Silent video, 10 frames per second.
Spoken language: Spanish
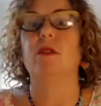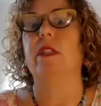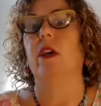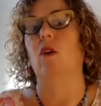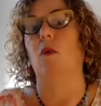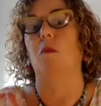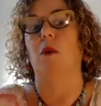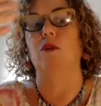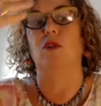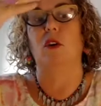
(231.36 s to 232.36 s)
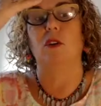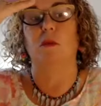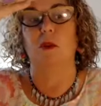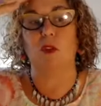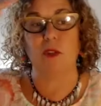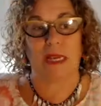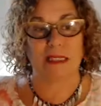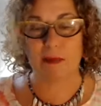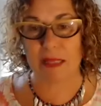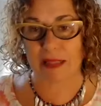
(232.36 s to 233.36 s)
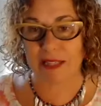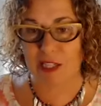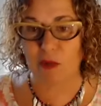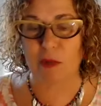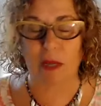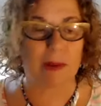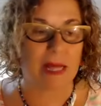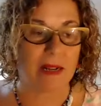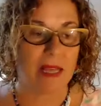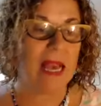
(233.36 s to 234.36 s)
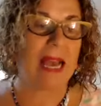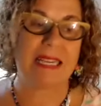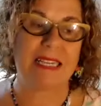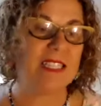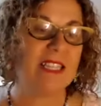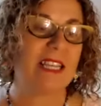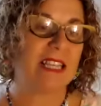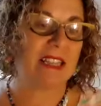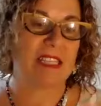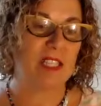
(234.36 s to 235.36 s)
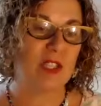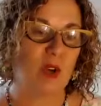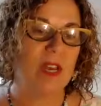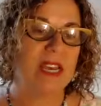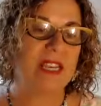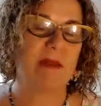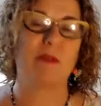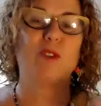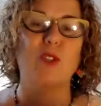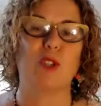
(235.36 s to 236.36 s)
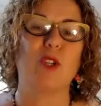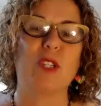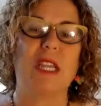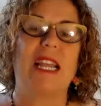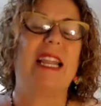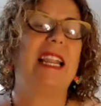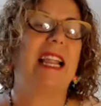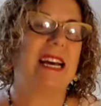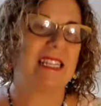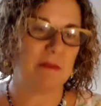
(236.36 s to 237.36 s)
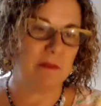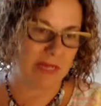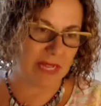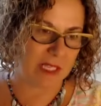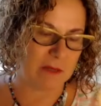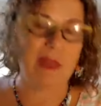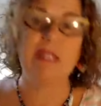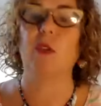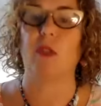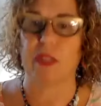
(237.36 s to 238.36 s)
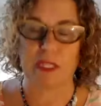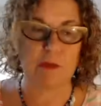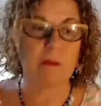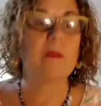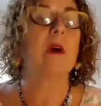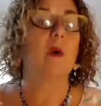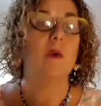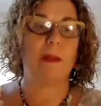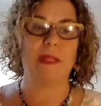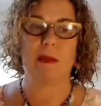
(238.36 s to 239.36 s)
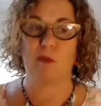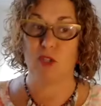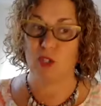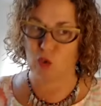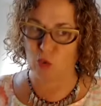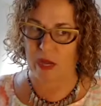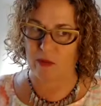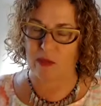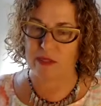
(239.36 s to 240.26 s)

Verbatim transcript: donde tengo un montón, un montón de actividades que no voy a parar. Aquí sí que necesito que vosotros las miréis. Entonces, una vez ya hemos situado